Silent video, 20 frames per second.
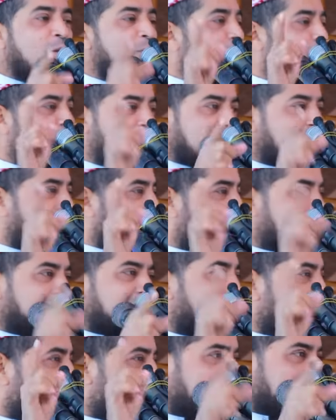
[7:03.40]
নমরুদ্রে হেদায়
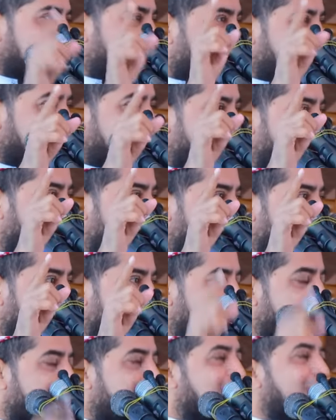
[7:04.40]
দিতে পারতেন না
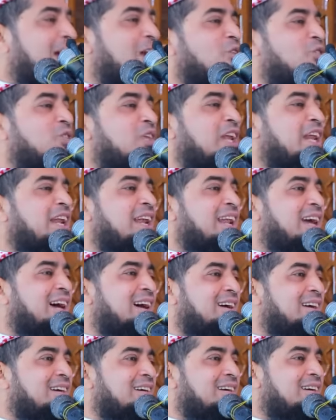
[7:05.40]
কেন দিলেন না
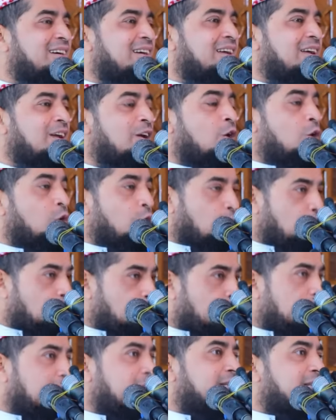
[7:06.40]

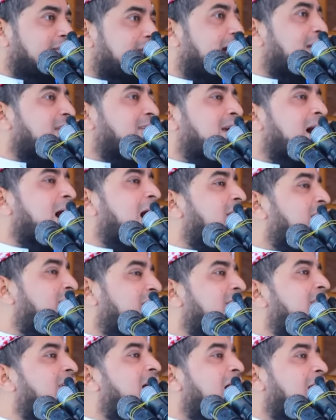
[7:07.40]
হুজুরের চাচা
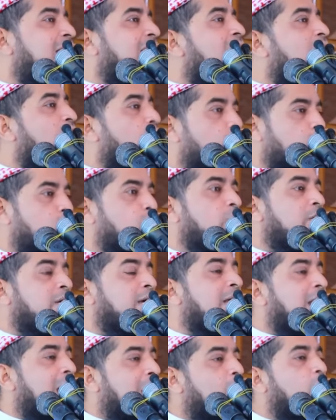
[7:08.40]
যিনি আল্লাহর
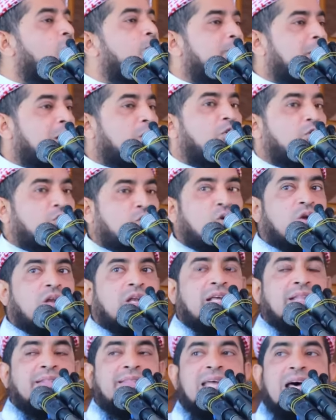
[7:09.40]
রসুলকে লালন পালন
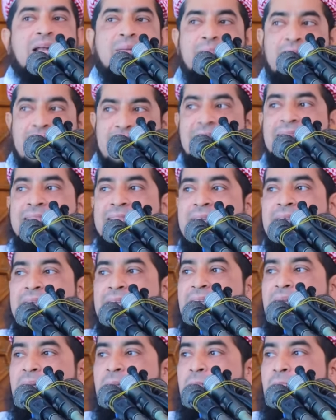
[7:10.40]
করলেন তার বাড়িতে
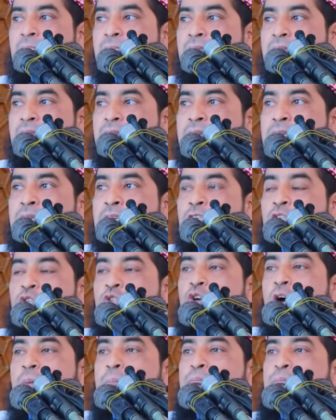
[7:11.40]

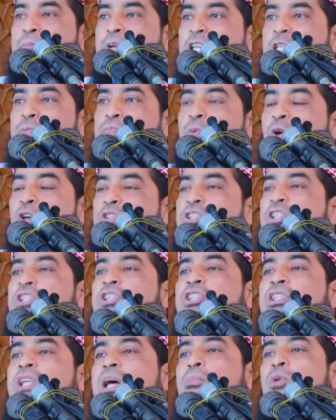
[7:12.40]
চব্বিশ
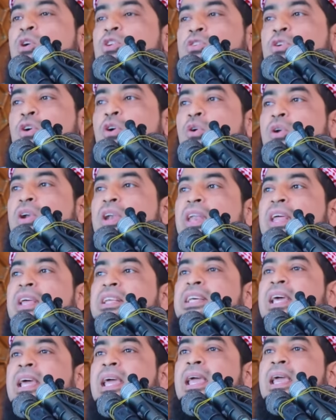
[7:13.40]
পঁচিশটা বছর
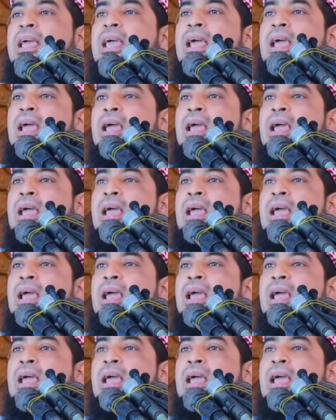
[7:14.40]
নিজে